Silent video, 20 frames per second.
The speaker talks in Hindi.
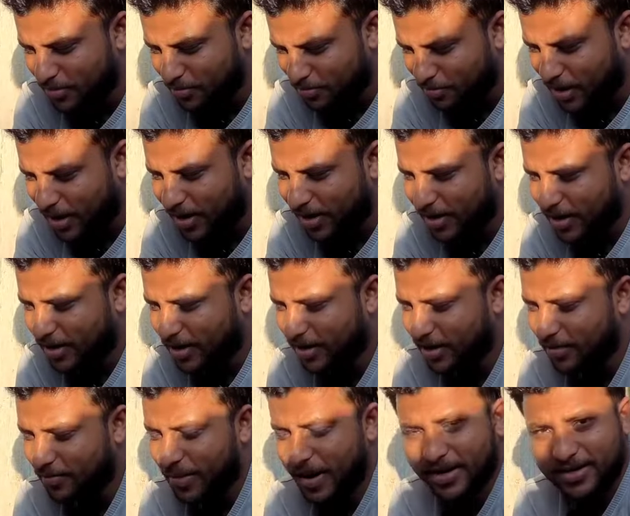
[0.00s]
बाहर रखने
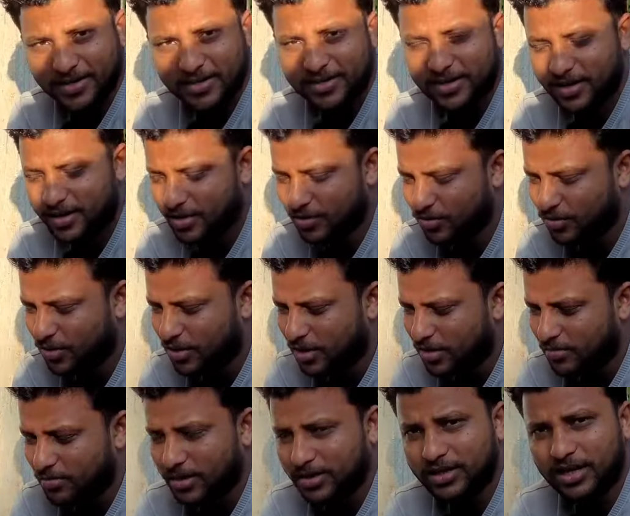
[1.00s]
का प्रैक्टिस कर रहा हूँ
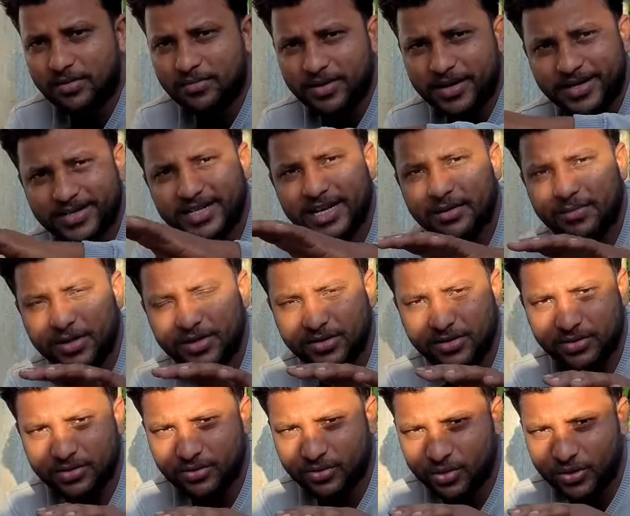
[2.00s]
मतलब नेचर में
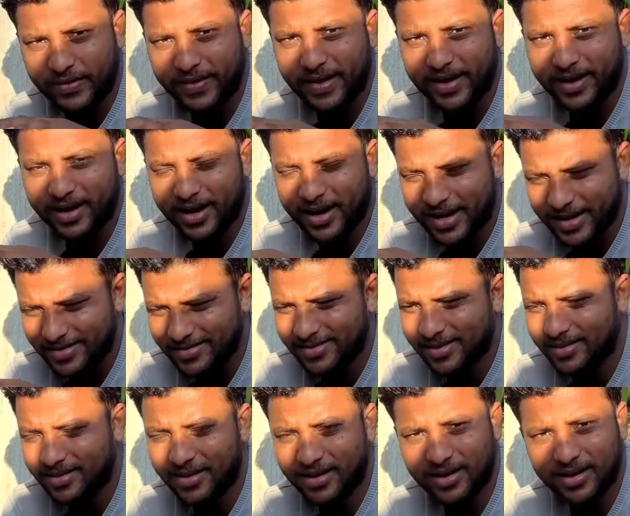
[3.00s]
देखेगा
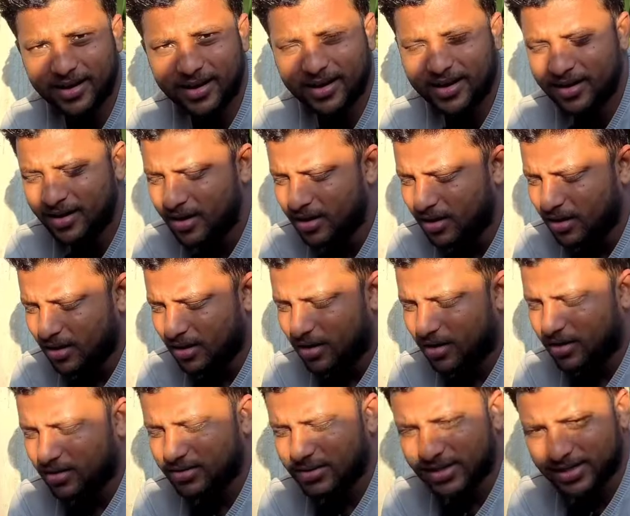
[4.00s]
इंसान देखेगा
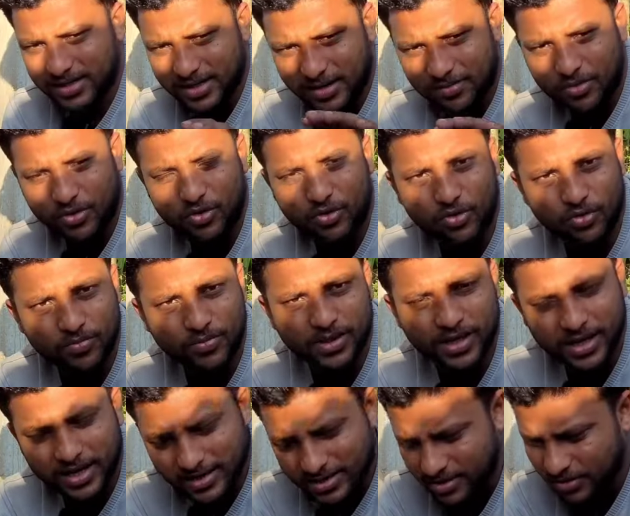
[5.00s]
और जैसे हम लोग घूमते
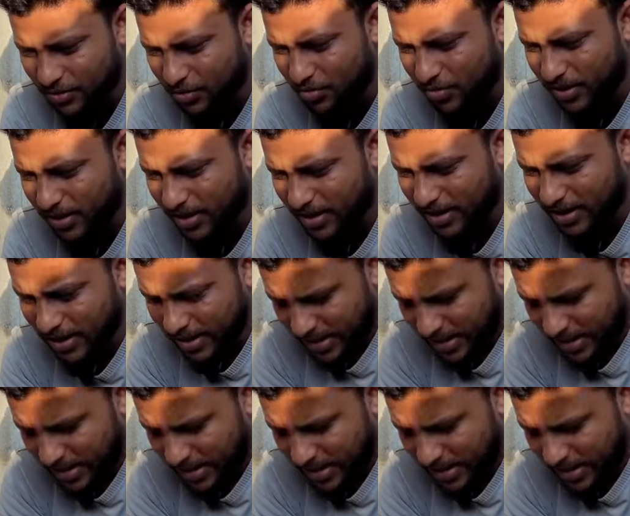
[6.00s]
हैं ऐसे घूमेगा